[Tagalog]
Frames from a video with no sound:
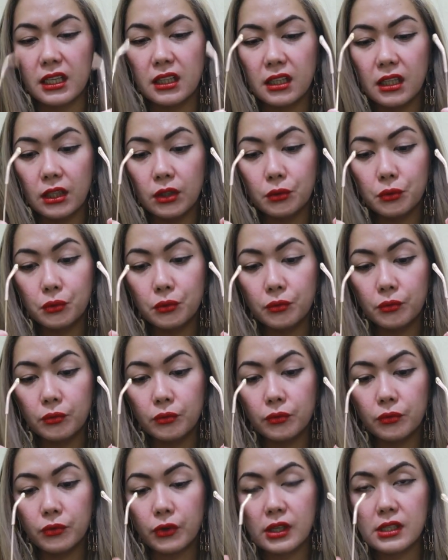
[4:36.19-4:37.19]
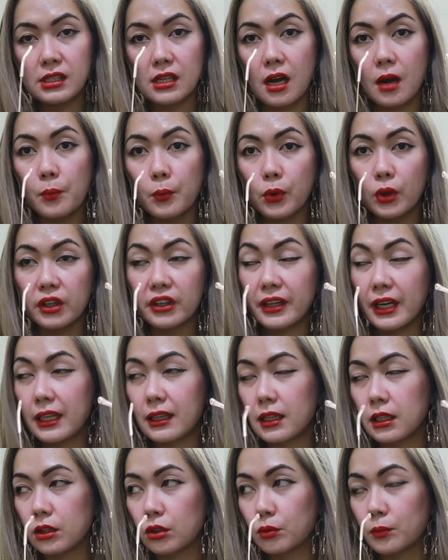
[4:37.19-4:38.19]
Hindi yung, for example,
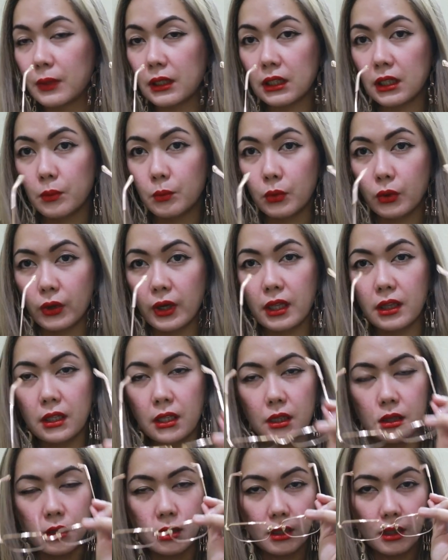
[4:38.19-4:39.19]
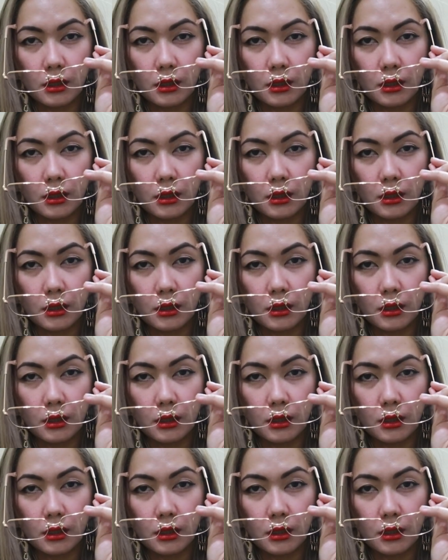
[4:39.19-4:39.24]
graded yung mata mo and then